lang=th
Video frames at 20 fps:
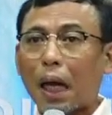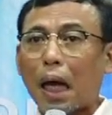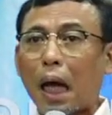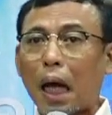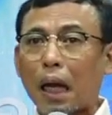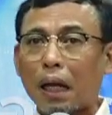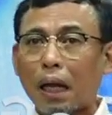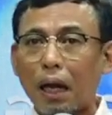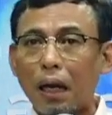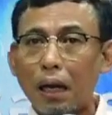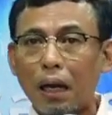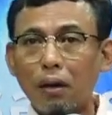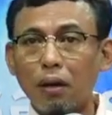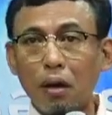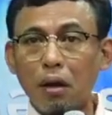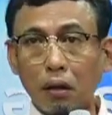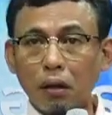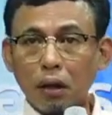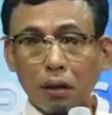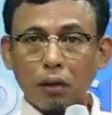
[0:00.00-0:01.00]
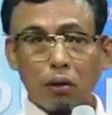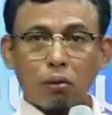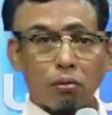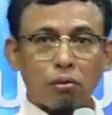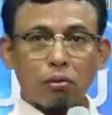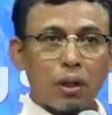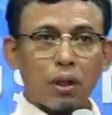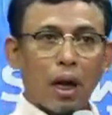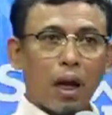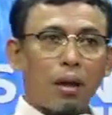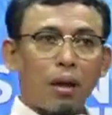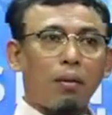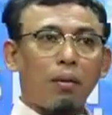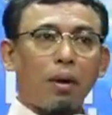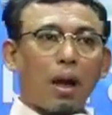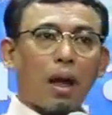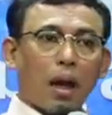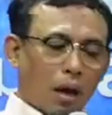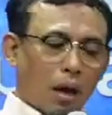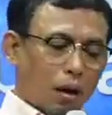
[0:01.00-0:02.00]
การณ์นั้นแล้วเดี๋ยวจะตกใจเวลา
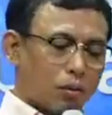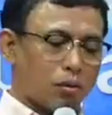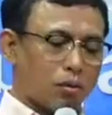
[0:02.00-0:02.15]
เข้าสู่